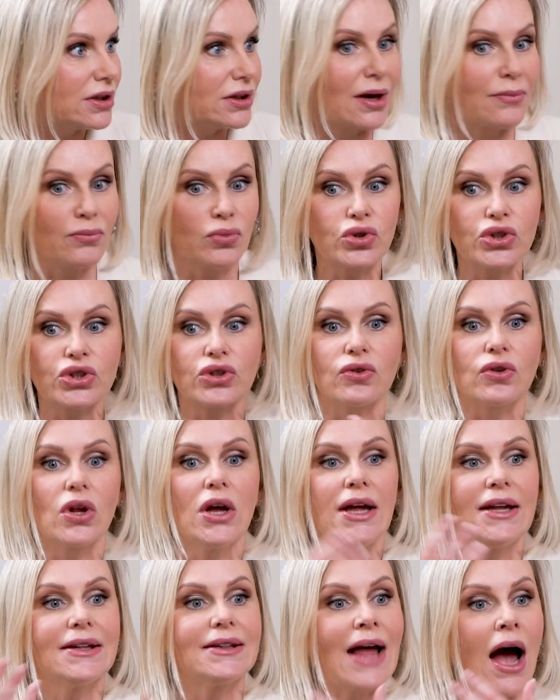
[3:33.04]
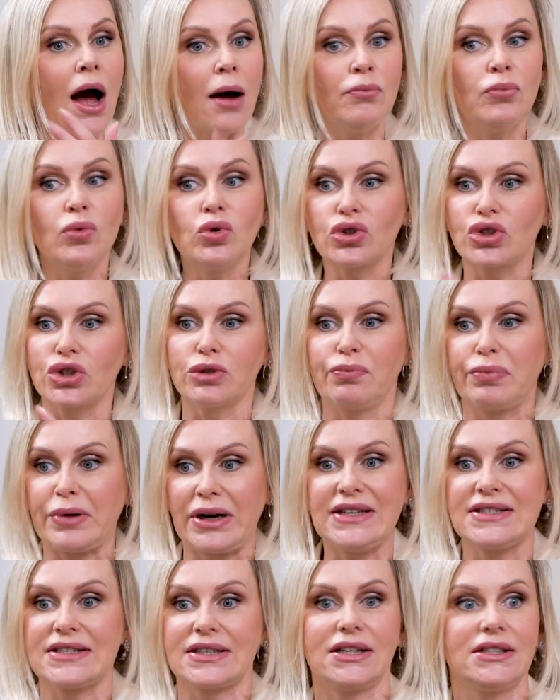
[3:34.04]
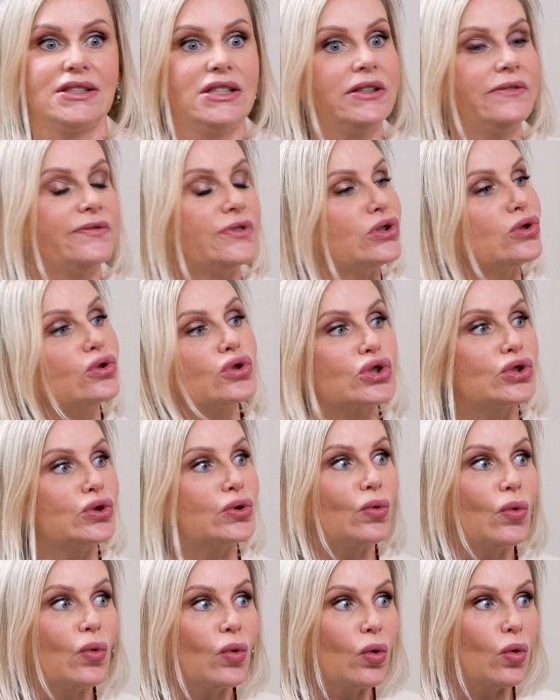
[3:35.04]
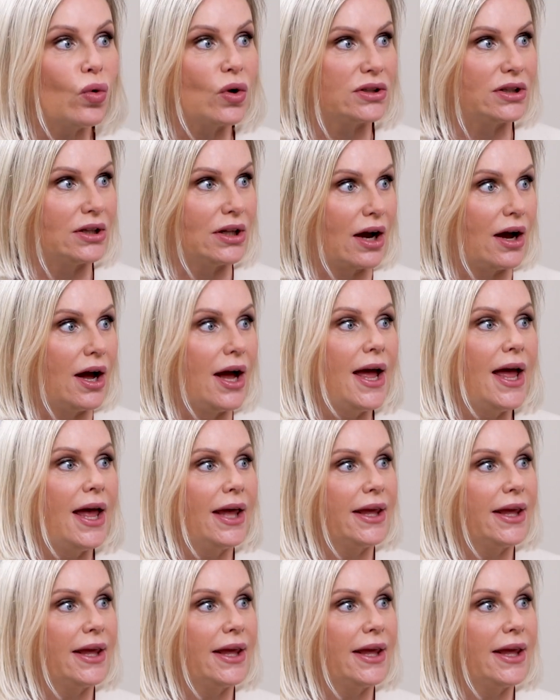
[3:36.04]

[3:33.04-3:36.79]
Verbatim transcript: к тому, что там может происходить все, что угодно.